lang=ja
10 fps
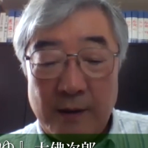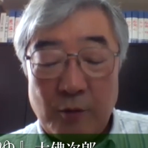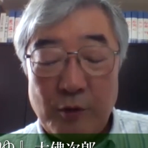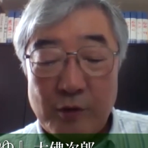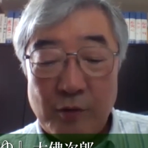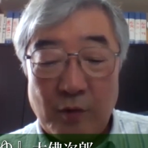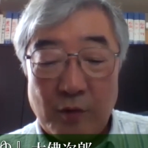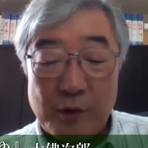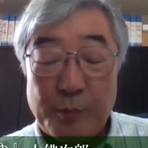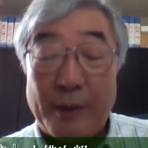ドイツ
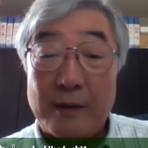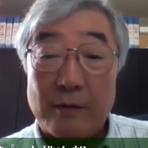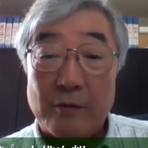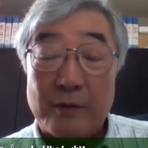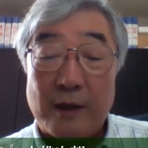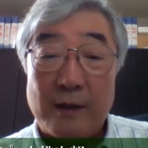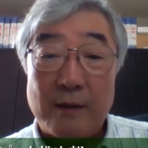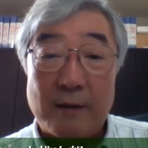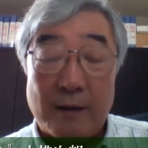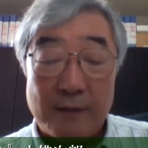のスパイだと疑わ
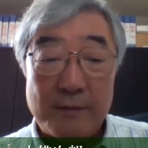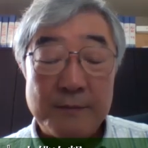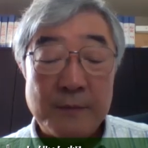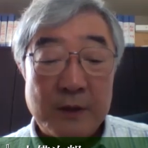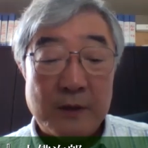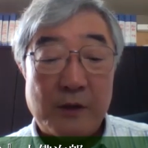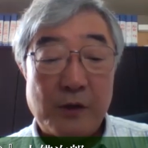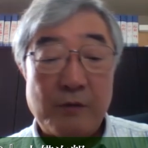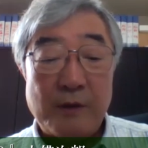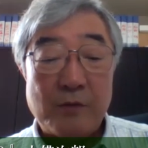れたか。
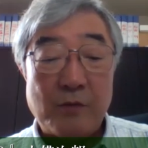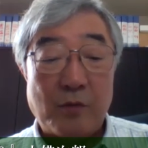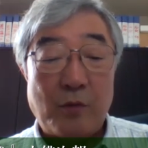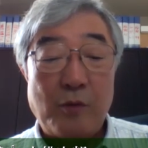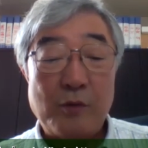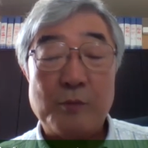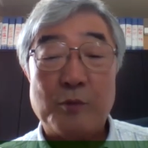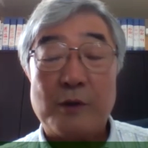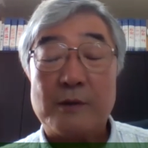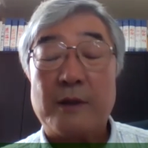実はその当時も
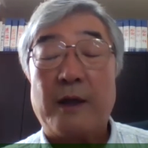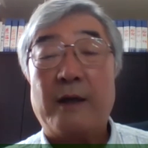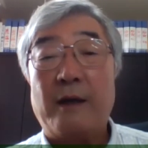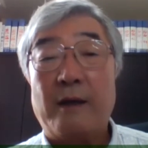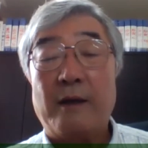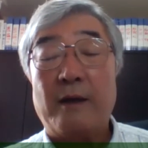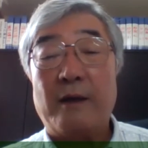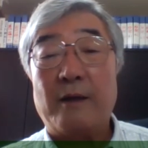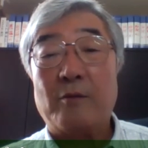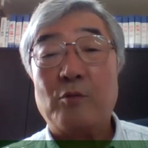ですね、
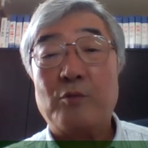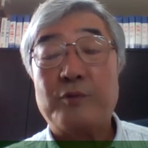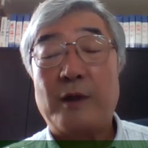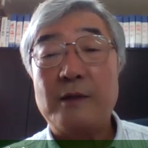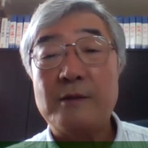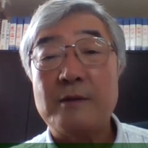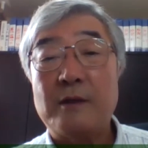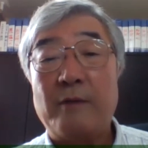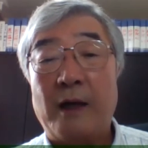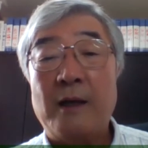えー、このフランス
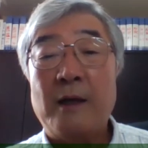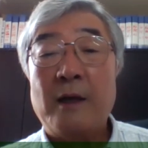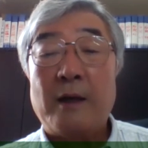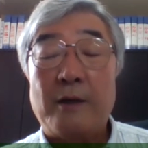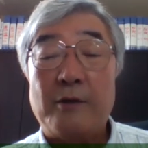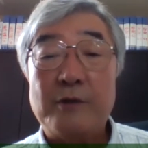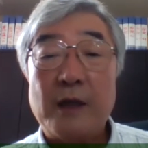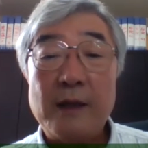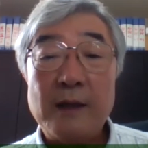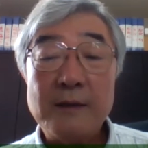では
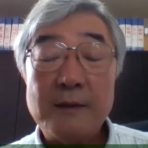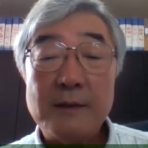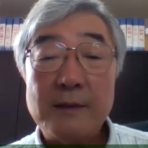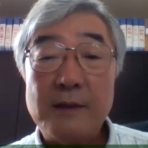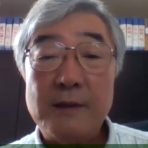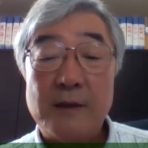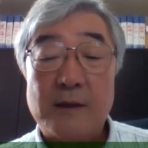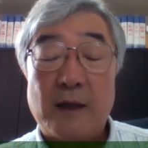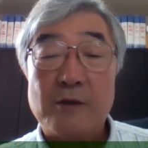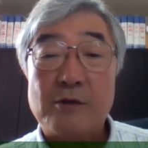ユダヤ人に
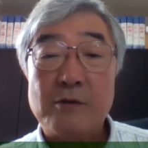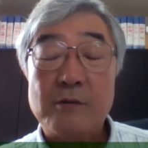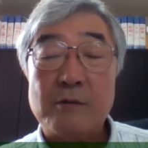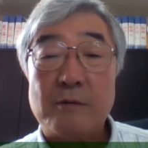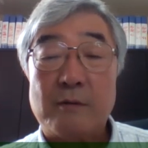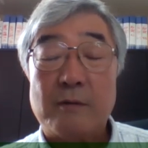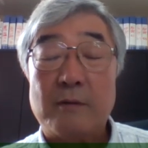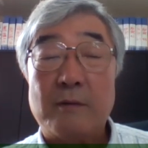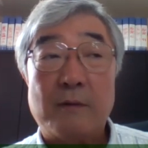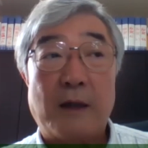対するその
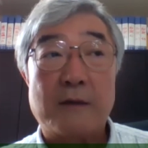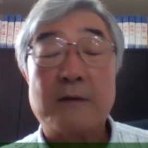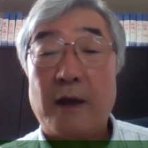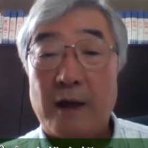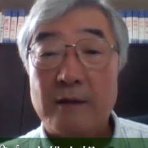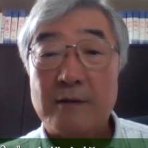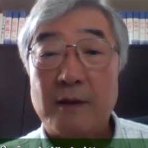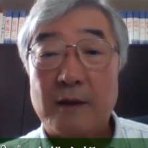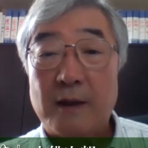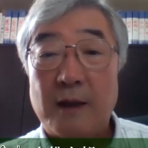迫害、そ
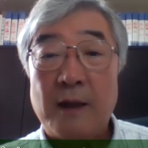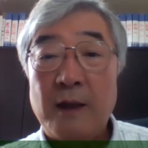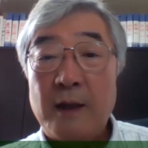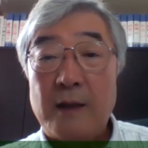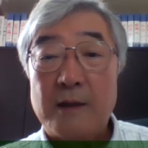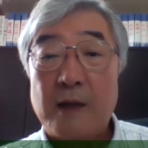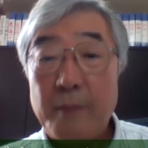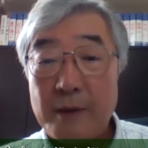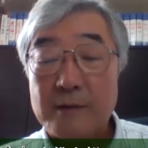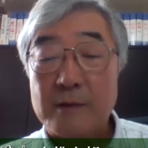れから差
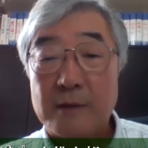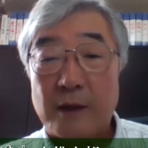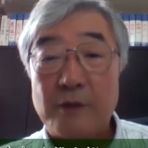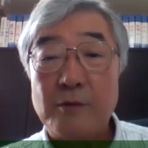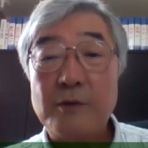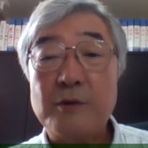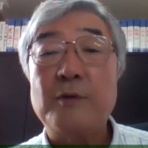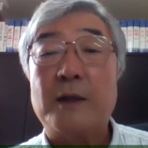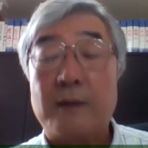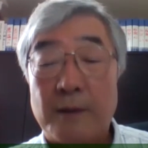別が非常に強
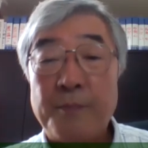かっ